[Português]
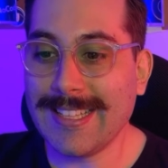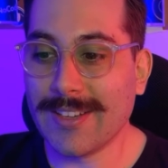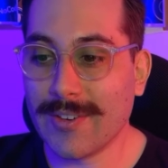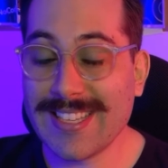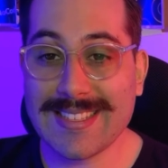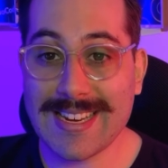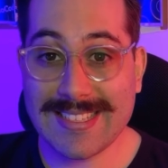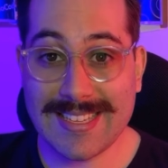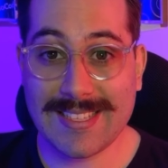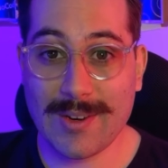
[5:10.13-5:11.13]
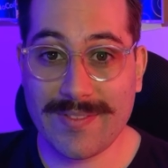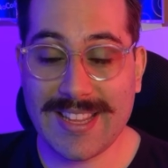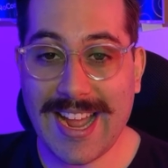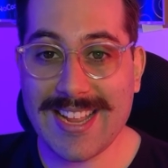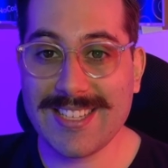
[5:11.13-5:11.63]
Então eu quis trazer essa
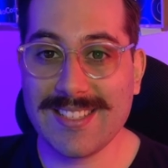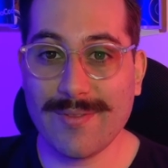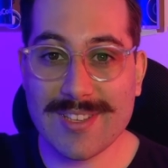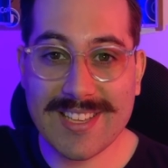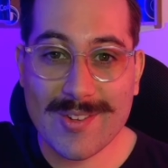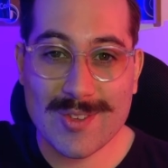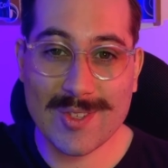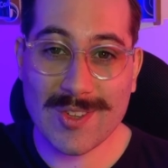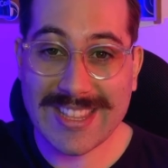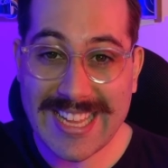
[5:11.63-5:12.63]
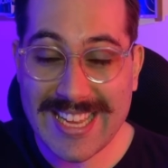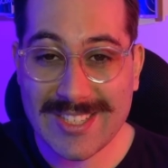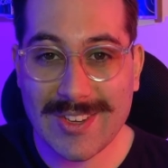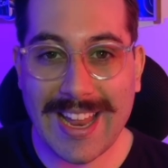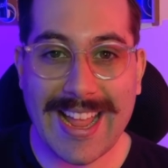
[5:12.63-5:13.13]
novidade. Se você gostou,
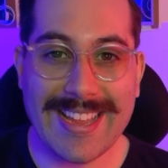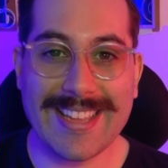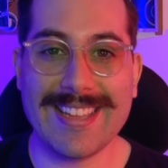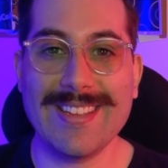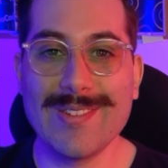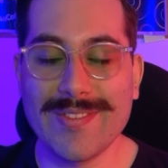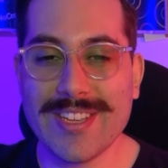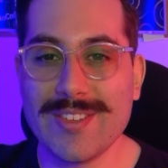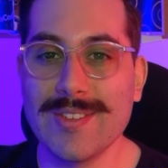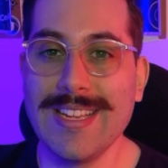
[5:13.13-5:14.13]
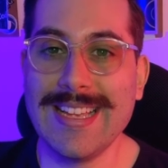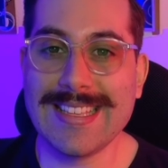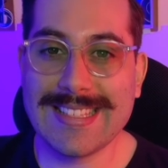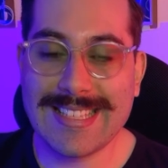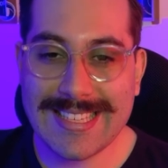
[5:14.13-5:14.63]
deixa o like aqui no vídeo,
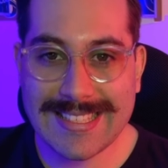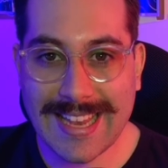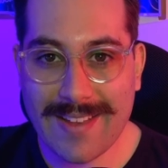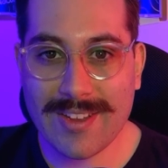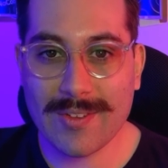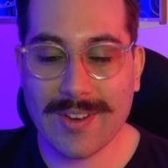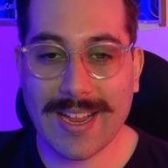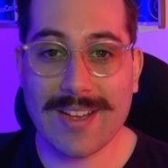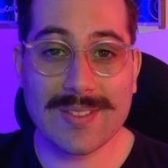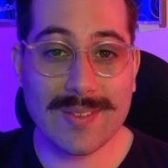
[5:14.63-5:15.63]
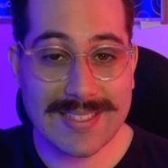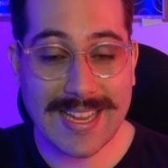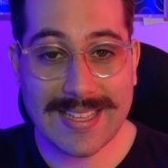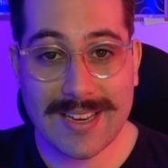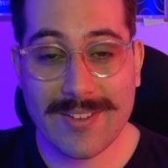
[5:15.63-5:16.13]
se inscreve aqui no canal se
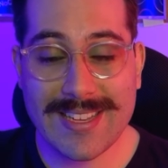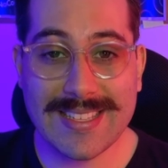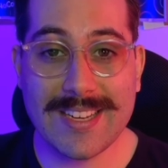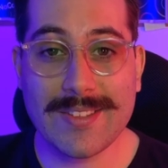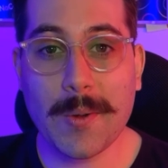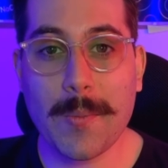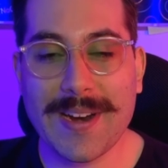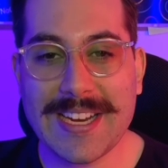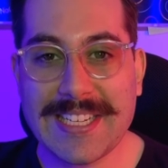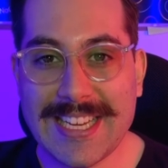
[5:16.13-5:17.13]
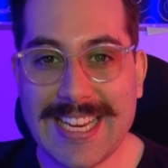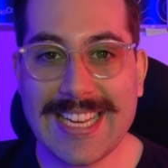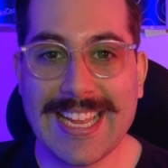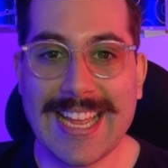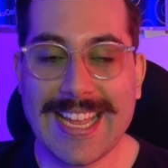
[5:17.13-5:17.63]
você ainda não é inscrito e
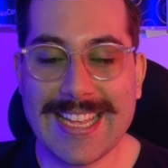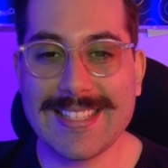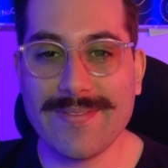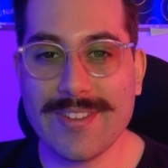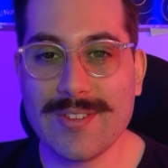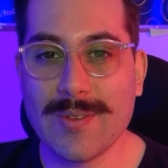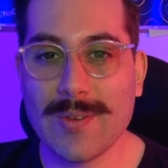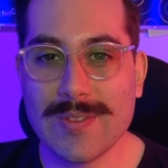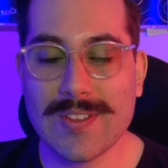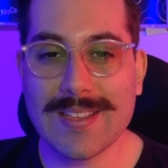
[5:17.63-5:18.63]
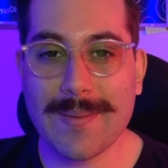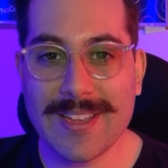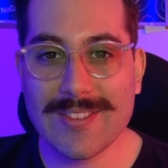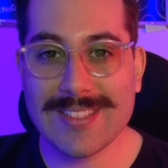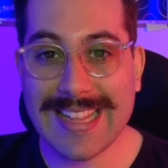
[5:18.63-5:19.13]
compartilhe esse vídeo com seus
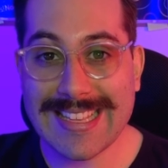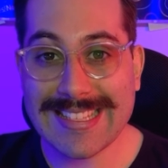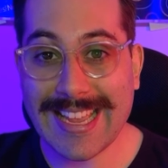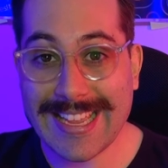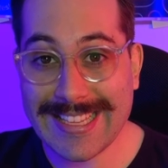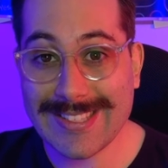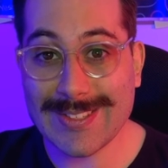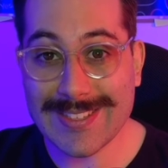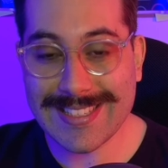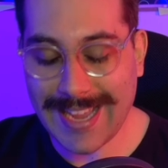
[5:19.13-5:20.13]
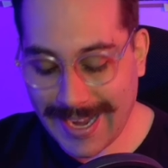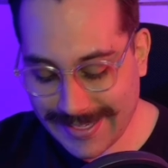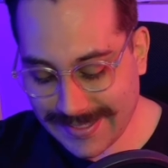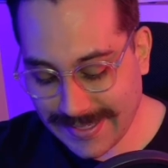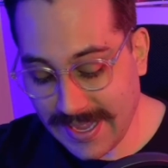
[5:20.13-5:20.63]
amigos nas redes sociais.